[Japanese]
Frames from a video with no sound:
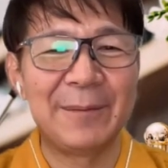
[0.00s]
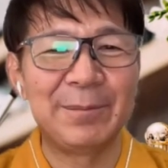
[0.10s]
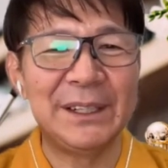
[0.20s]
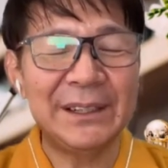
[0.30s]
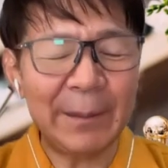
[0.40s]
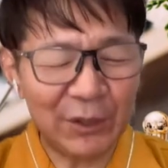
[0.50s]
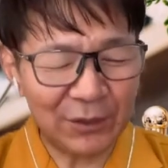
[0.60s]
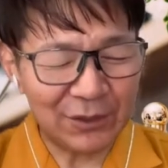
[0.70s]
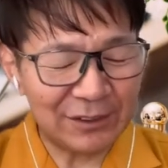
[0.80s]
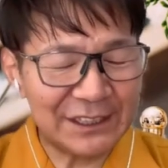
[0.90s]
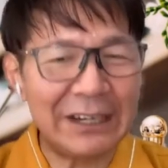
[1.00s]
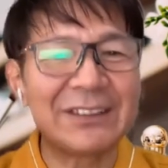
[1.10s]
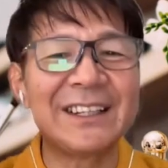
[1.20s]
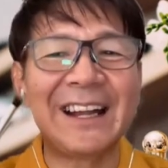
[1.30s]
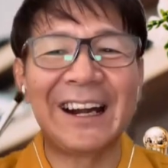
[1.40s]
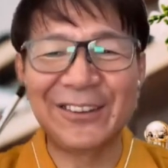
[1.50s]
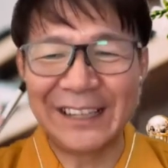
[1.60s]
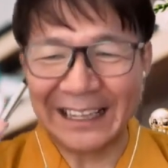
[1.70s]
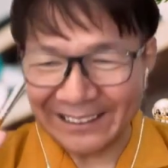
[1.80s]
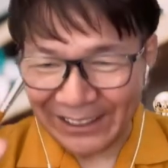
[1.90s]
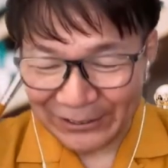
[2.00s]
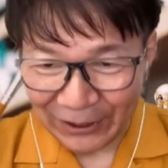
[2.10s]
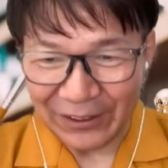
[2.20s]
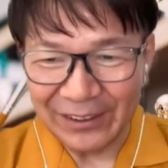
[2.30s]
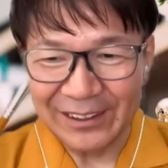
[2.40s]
みんな平等に幸せになれるようになってると、